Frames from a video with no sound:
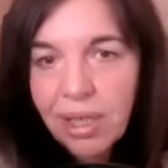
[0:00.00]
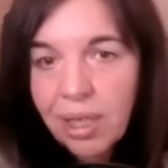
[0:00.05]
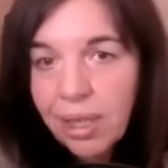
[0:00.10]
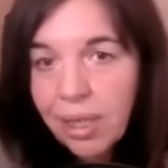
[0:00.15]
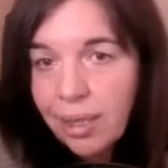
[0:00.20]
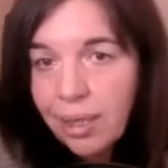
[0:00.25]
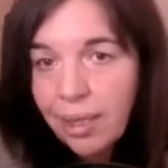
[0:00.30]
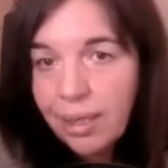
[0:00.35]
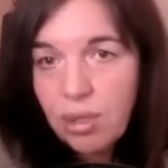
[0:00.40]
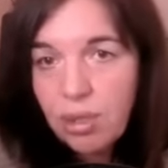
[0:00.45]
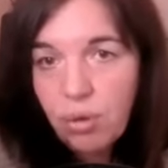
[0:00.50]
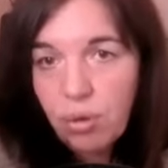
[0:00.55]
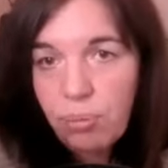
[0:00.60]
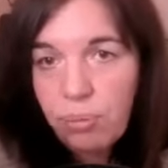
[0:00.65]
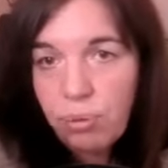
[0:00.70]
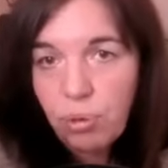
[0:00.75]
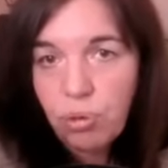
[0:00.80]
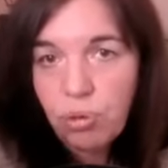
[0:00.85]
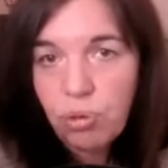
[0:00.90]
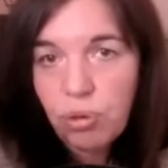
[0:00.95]
Hein, et sur
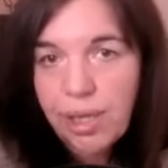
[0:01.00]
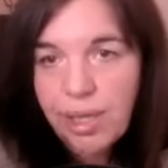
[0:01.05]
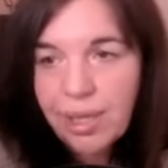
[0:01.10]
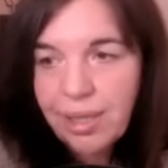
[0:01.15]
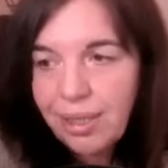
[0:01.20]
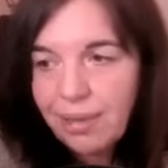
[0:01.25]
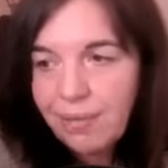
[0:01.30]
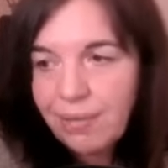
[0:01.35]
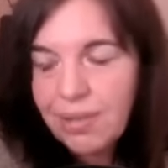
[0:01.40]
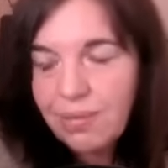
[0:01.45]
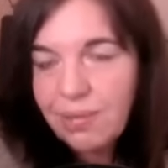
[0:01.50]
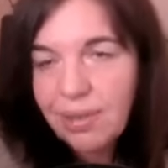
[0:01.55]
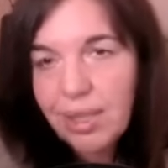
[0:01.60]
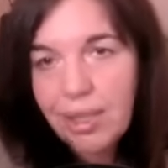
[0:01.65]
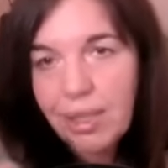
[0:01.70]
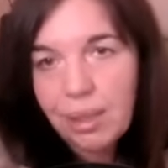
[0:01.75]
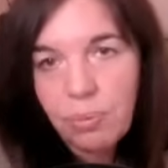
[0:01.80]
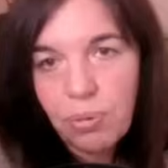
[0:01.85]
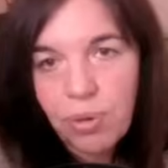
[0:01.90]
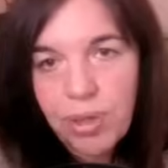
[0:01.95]
le plan collectif, c'est
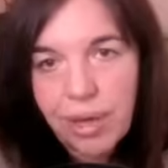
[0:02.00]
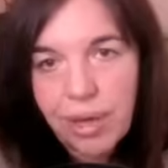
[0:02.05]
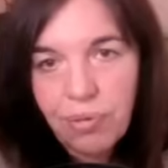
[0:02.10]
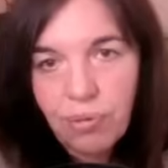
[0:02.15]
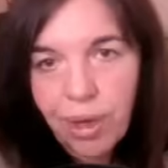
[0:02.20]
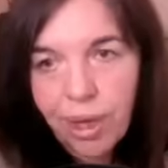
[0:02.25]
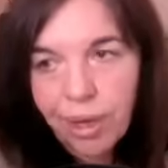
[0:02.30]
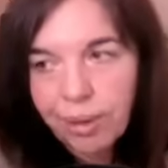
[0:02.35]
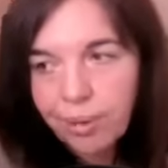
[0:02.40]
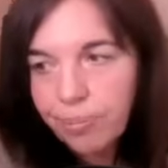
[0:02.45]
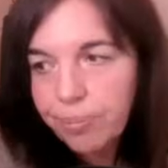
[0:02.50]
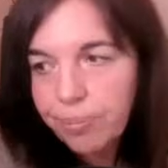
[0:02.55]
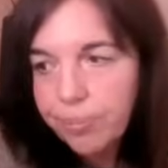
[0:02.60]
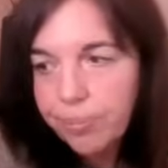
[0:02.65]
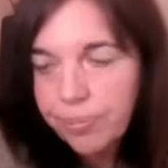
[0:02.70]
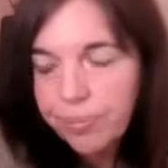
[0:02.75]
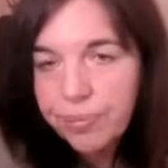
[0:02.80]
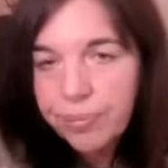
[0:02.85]
vrai qu'il peut y avoir